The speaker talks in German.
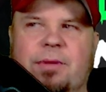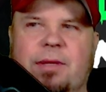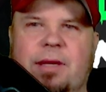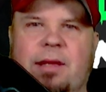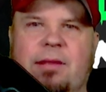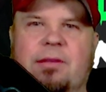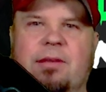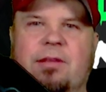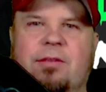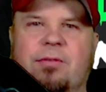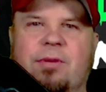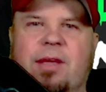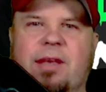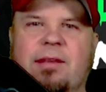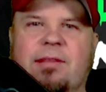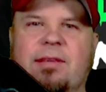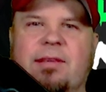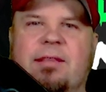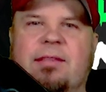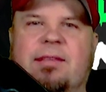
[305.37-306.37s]
ja, sich so
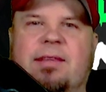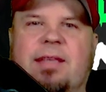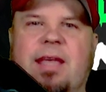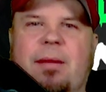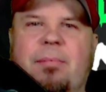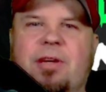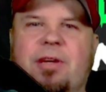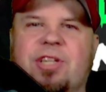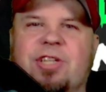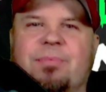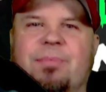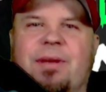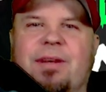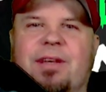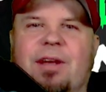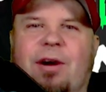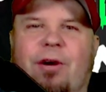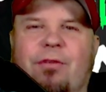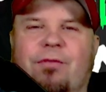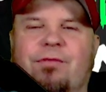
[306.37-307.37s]
gegen das
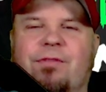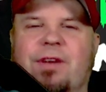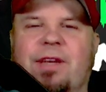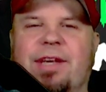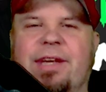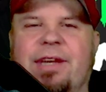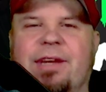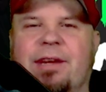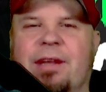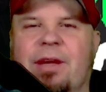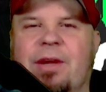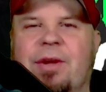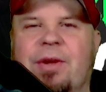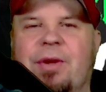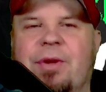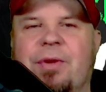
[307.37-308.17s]
Establishment auflehnen.